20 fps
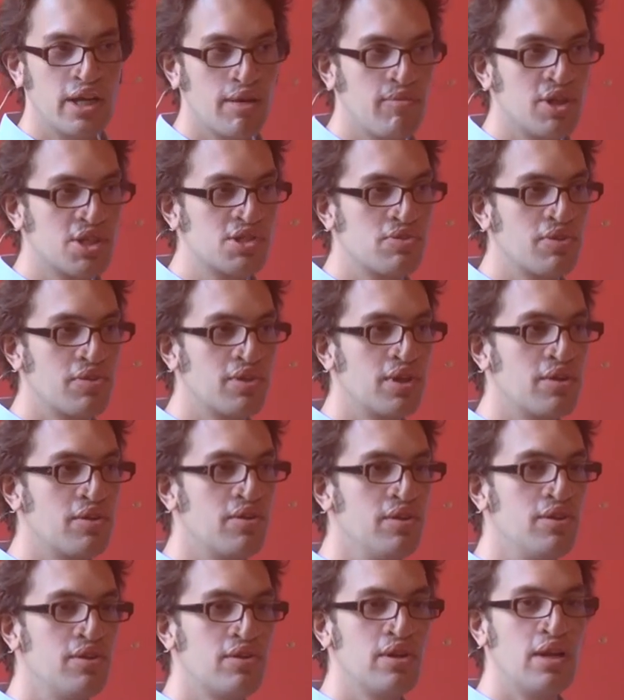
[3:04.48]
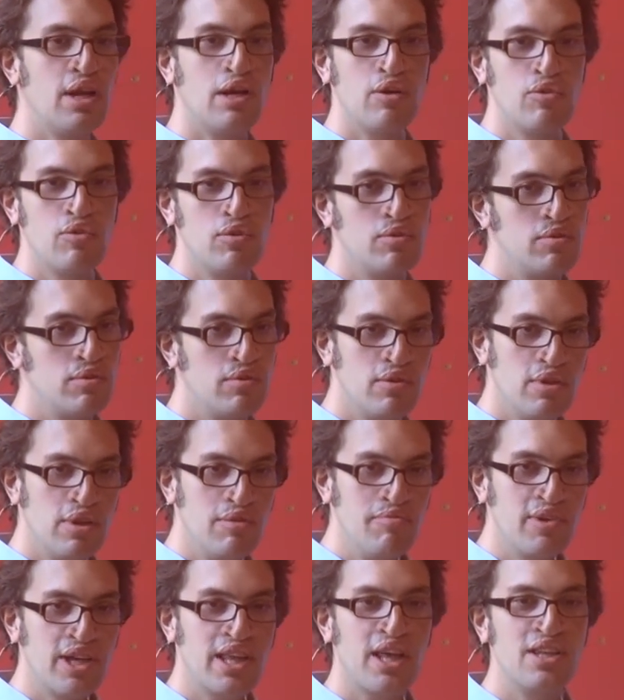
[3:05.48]
il y a plein de choses qui existent et là, les
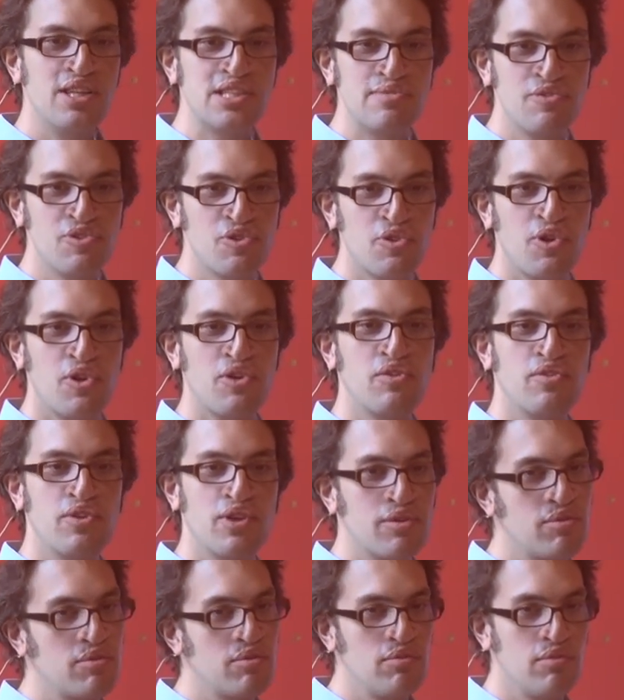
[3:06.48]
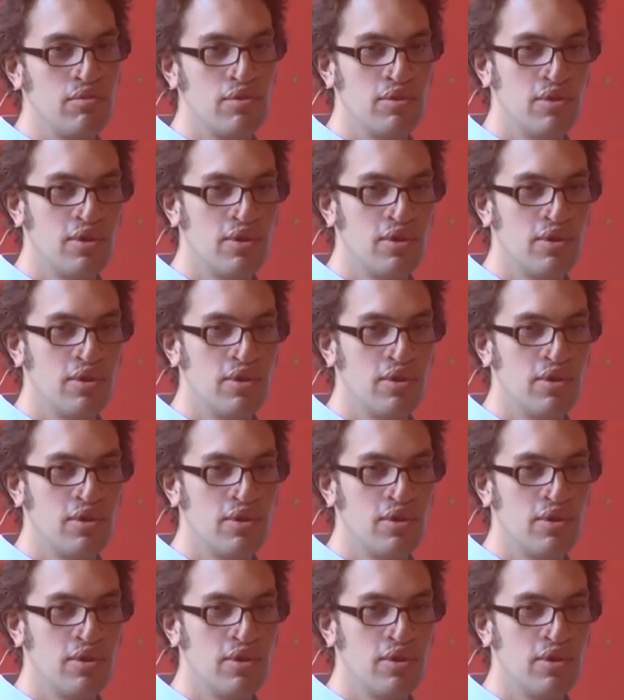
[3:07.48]
mécanismes d'authentification